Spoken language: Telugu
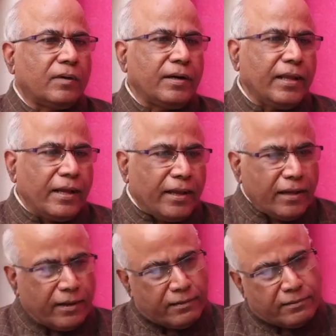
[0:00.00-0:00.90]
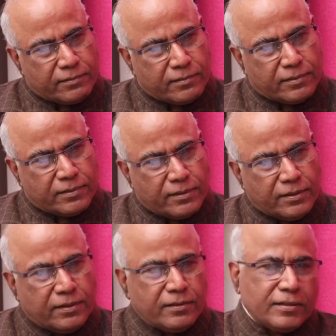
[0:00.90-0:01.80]
అంటే
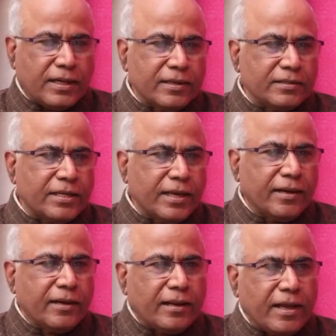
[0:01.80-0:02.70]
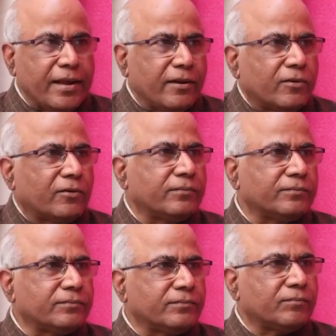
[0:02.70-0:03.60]
జనసేన నాయకుడు
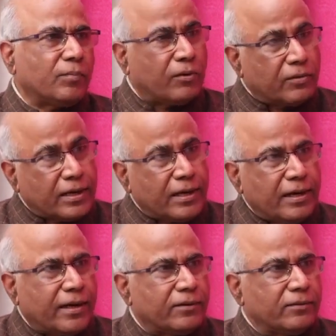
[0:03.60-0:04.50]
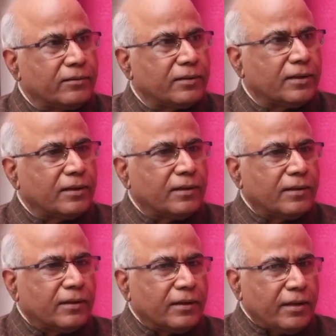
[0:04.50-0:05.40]
పవన్ కళ్యాణ్
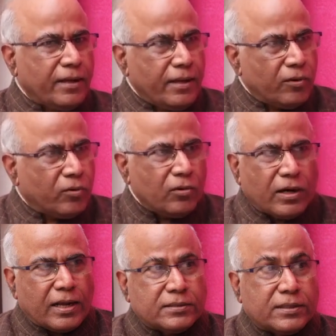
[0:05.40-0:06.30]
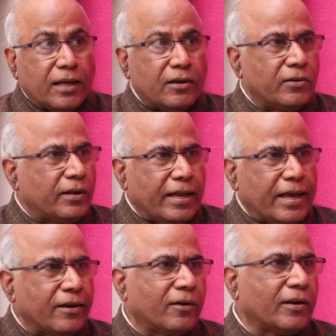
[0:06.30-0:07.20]
ఈ రెండు రాష్ట్రాల్లో ఉండే
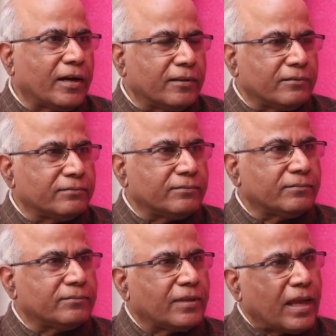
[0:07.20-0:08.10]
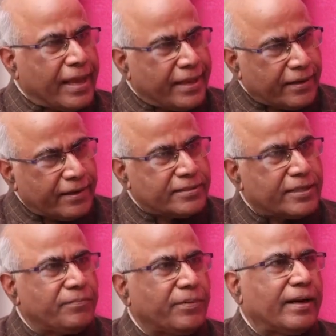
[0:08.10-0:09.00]
నాయకులు కాదు ఆయనకి
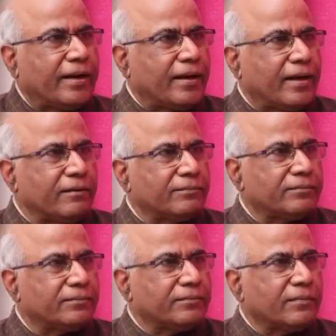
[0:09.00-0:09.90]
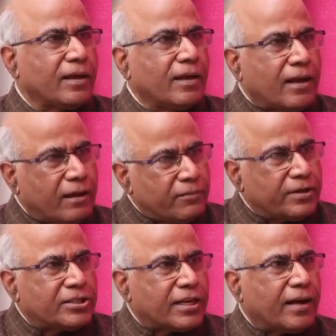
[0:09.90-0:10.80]
జేపీ నడ్డా
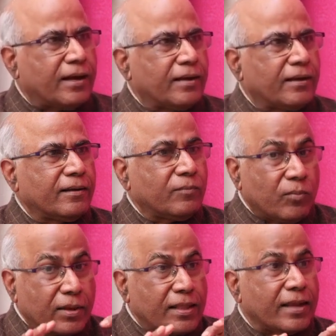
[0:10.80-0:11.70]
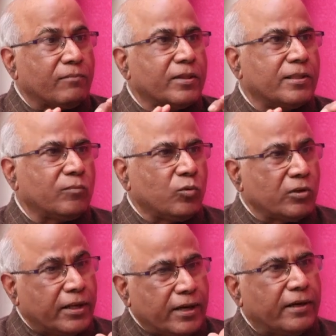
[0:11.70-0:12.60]
అమిత్ షా ప్రధానమంత్రి
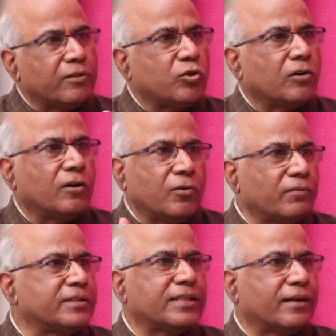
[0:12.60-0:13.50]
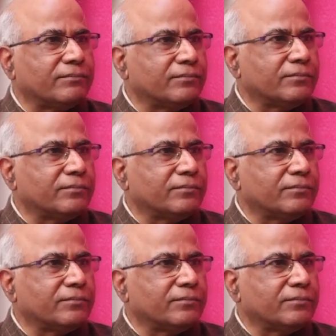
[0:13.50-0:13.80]
మోదీ గారు ఎంతో గౌరవిస్తారు